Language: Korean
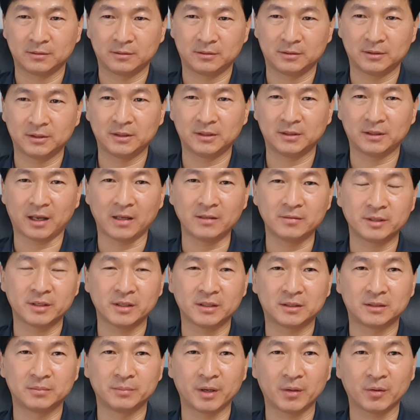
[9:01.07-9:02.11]
이 NJ
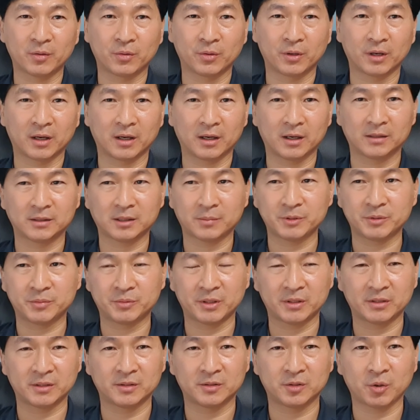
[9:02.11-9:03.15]
드마코가
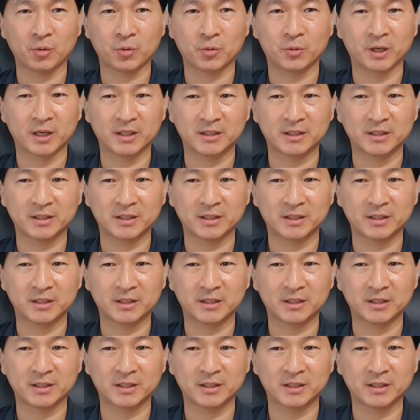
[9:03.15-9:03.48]
30대 전 성공을